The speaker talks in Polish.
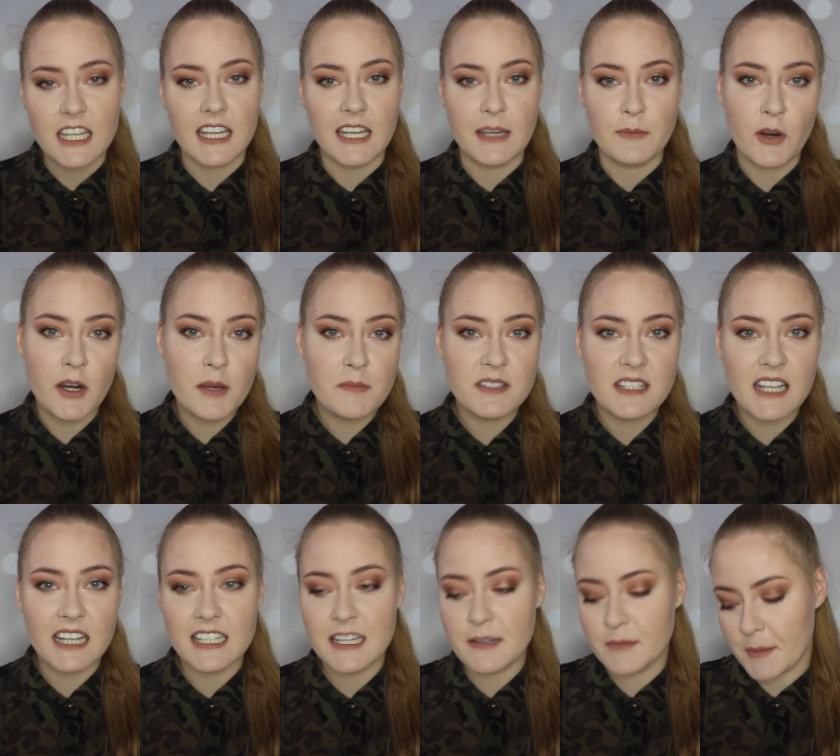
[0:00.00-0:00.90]
i moim
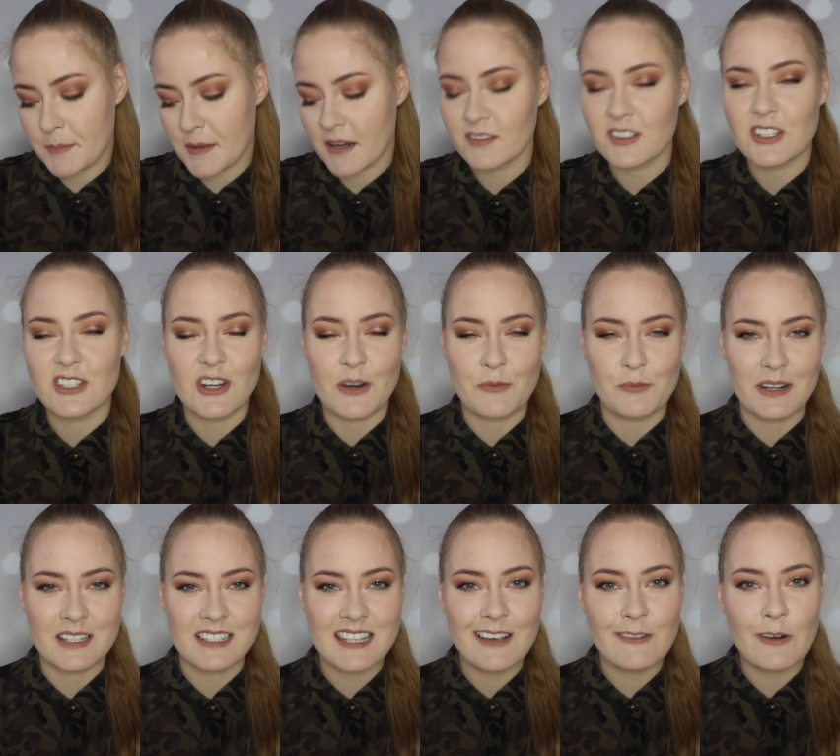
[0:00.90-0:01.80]
zdaniem naprawdę się
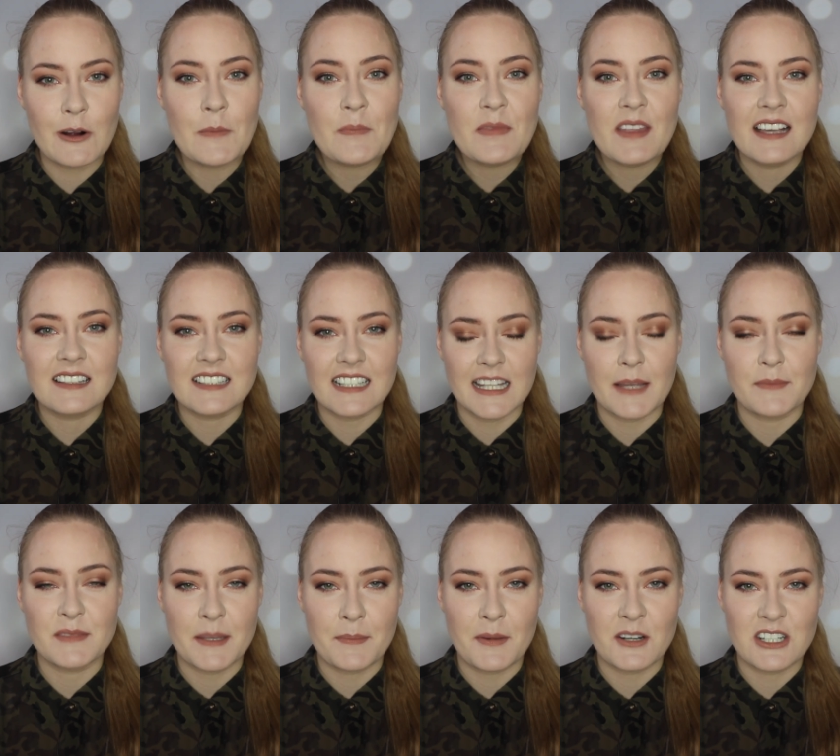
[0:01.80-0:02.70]
opłacało,
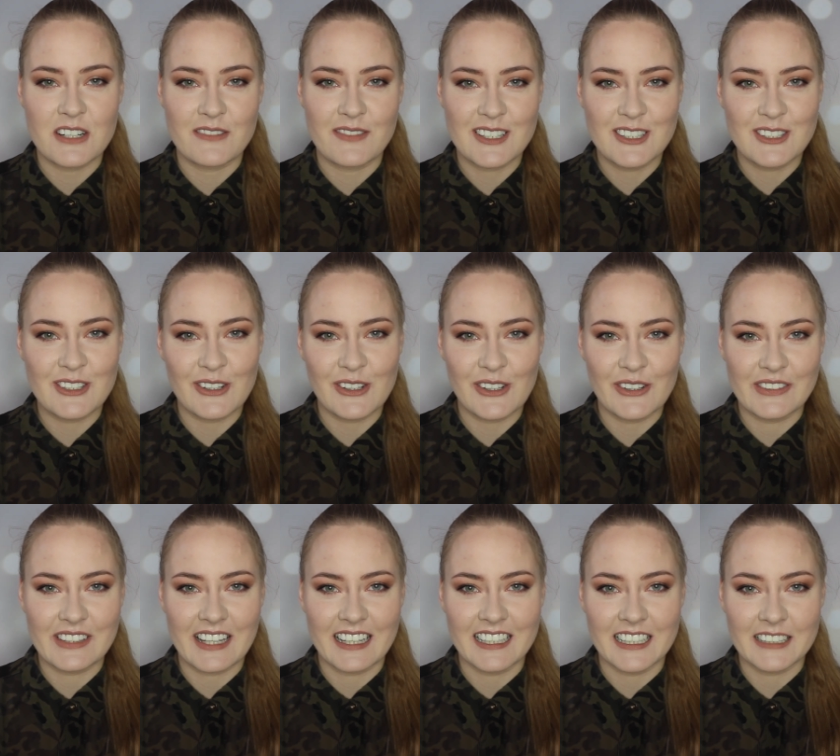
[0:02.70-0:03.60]
zatem zapraszam Was do
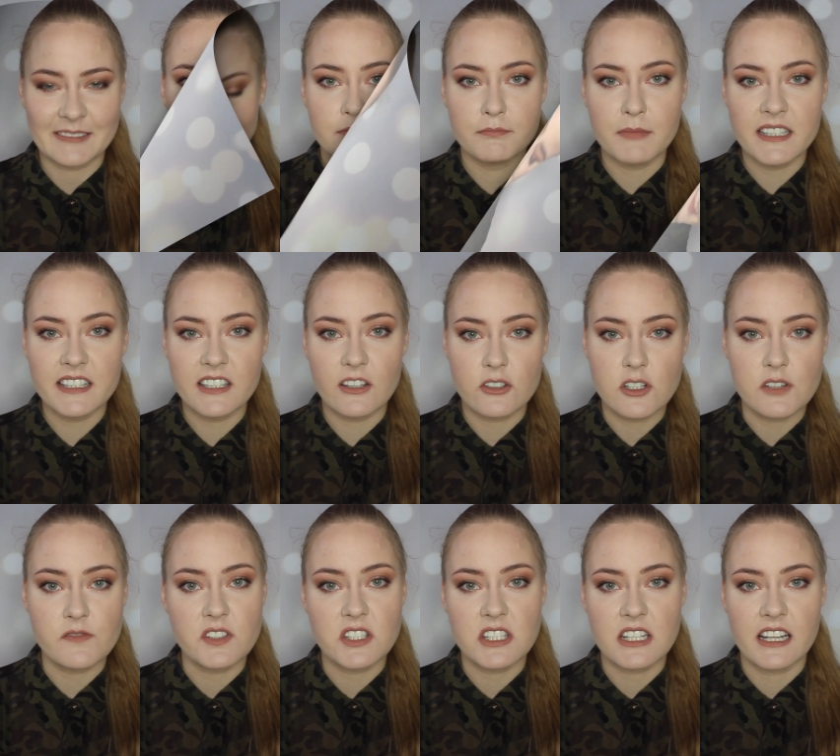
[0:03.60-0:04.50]
oglądania. Będę
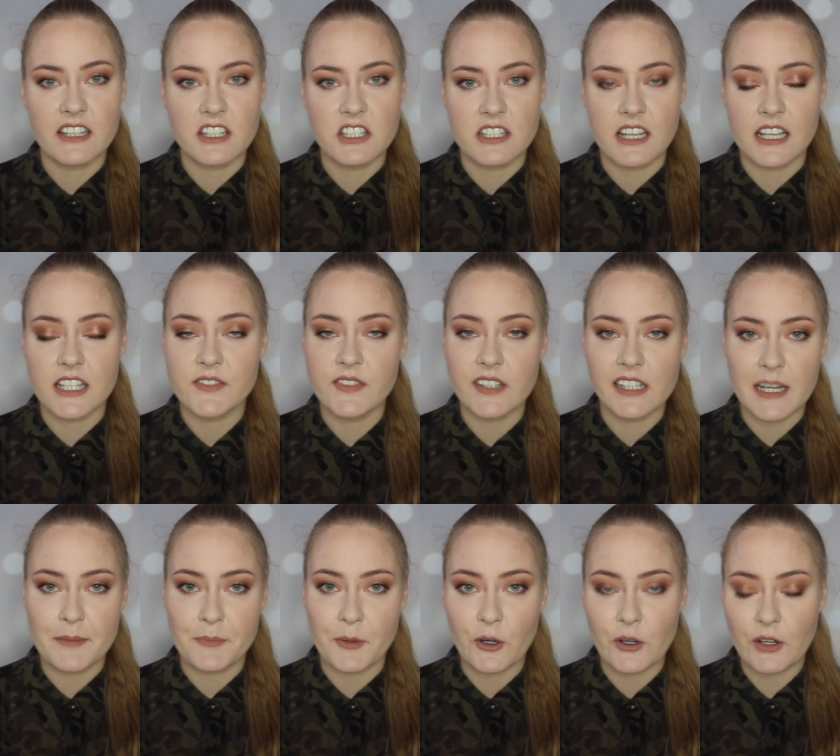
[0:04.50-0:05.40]
oczywiście lecieć jak
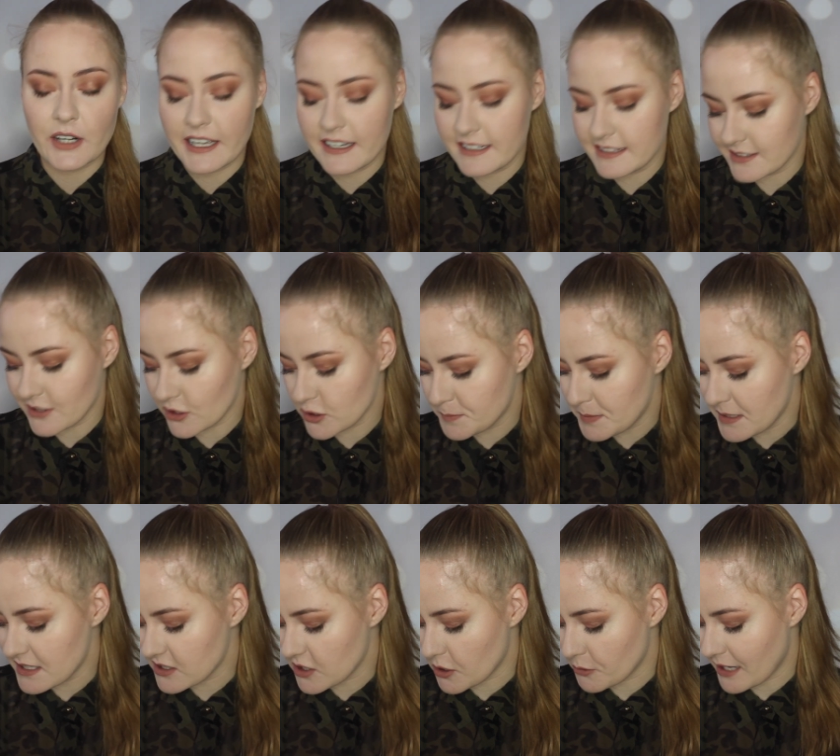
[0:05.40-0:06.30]
zwykle po kolei z
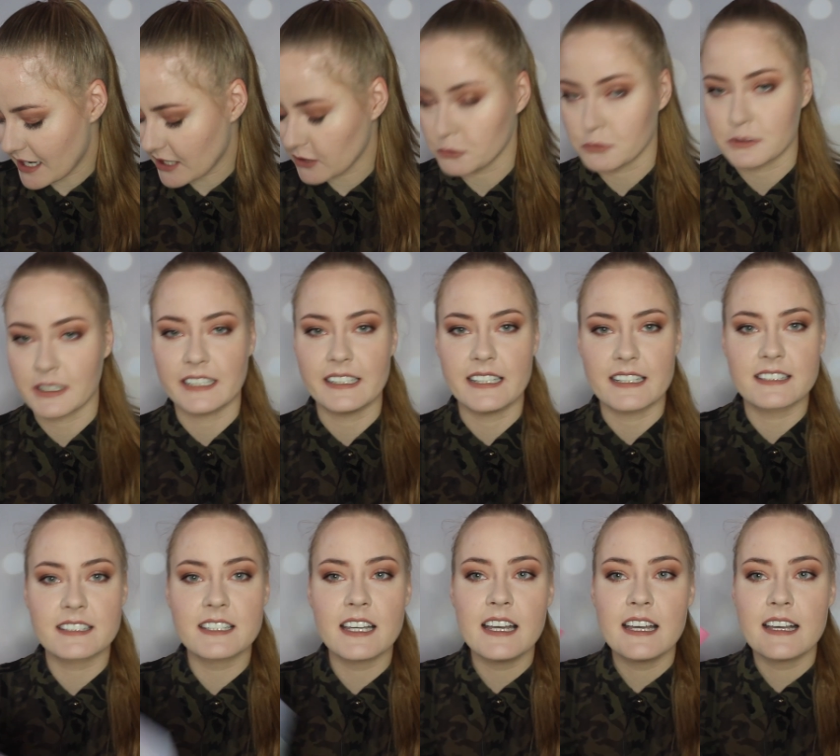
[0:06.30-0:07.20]
rozpiską, jak tutaj
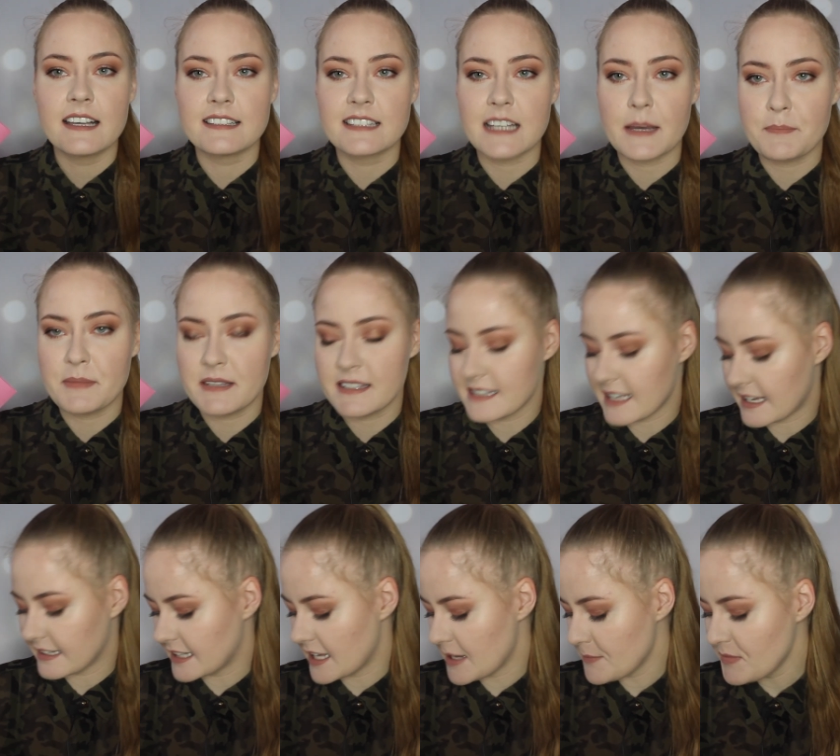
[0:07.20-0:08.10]
jest
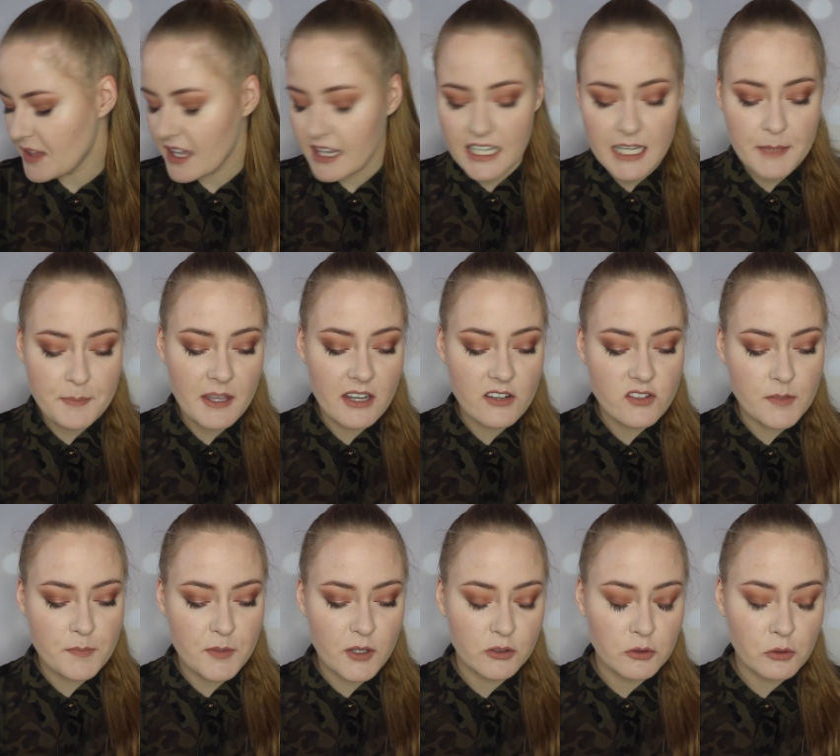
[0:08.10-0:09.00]
zapisane. I
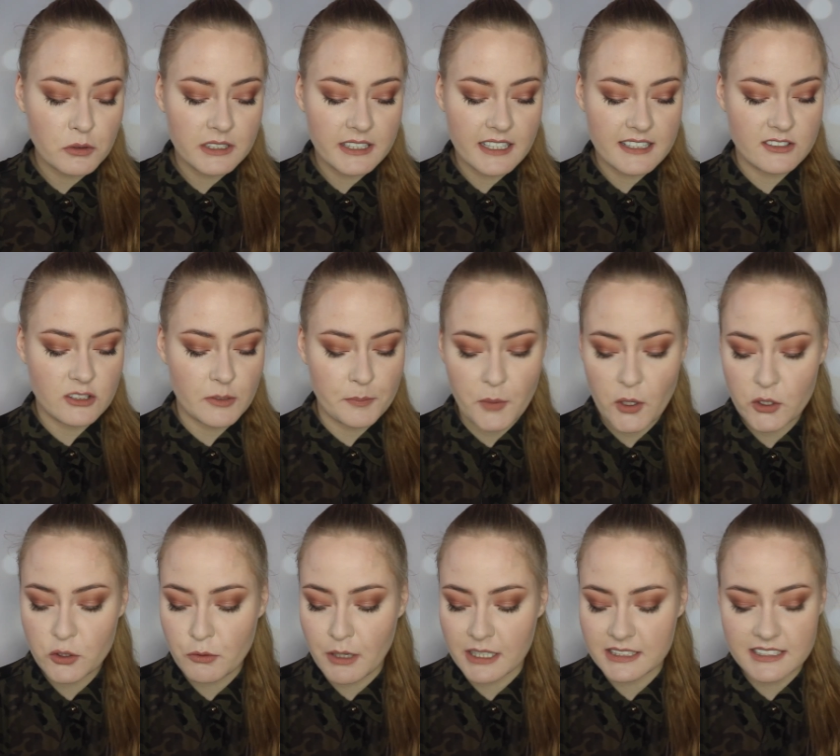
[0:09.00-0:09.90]
pierwszy produkt jest to
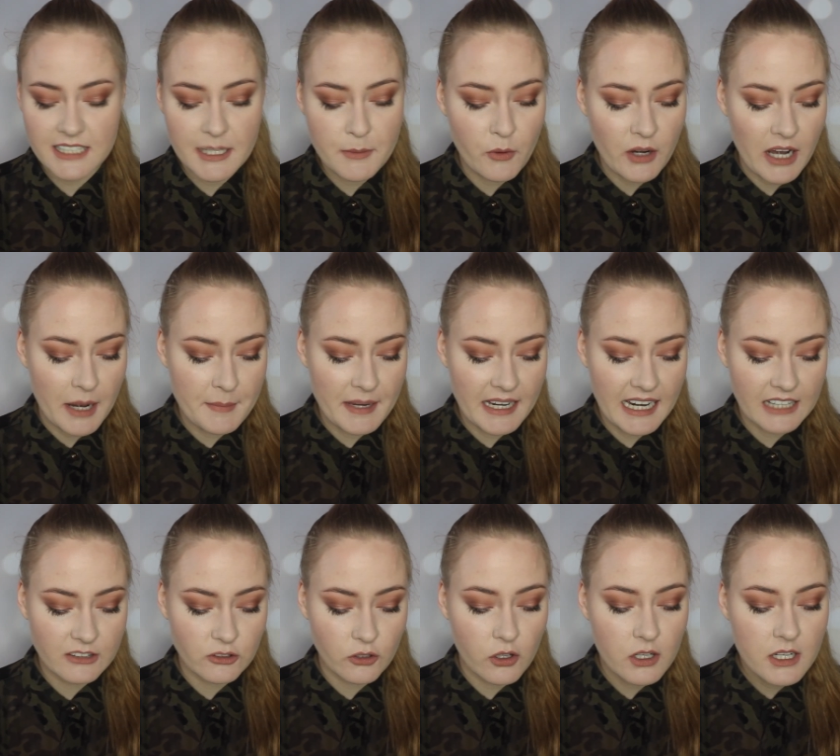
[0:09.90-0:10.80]
podkład Deborah
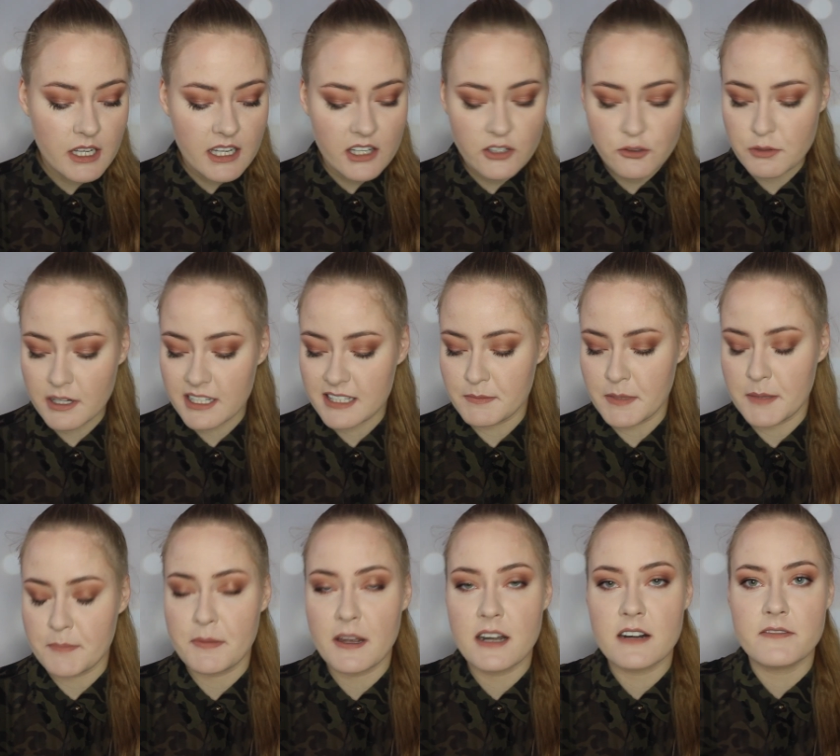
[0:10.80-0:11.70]
Milano Dress
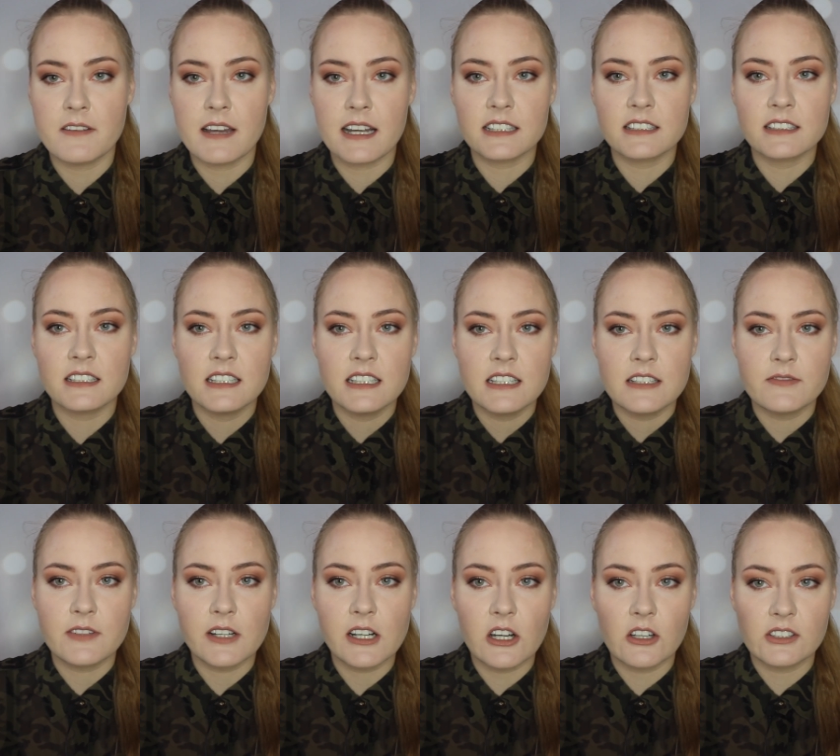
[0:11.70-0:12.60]
Me Perfect.
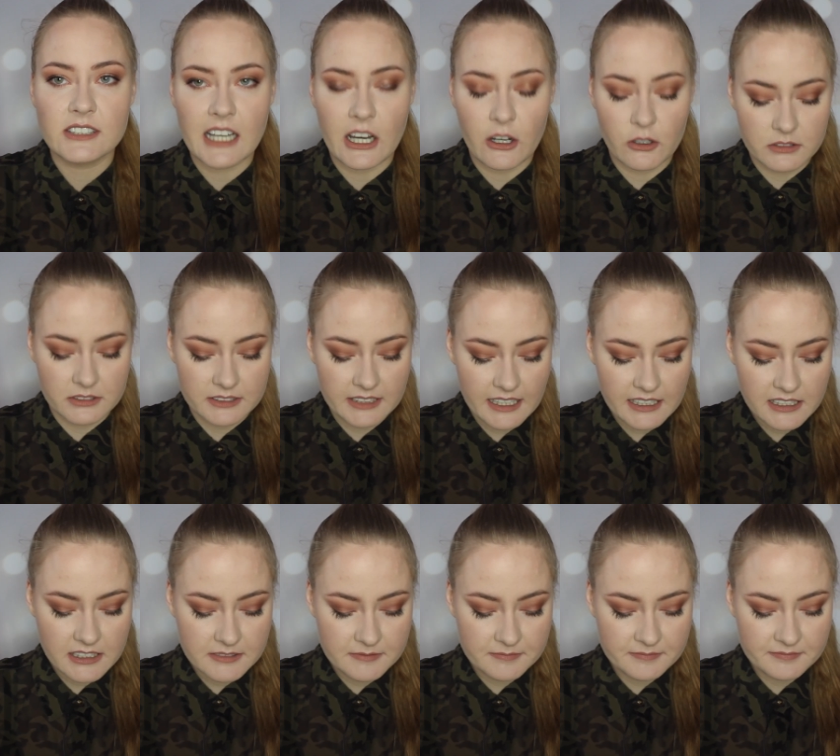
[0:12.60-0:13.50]
Wygląda on tak.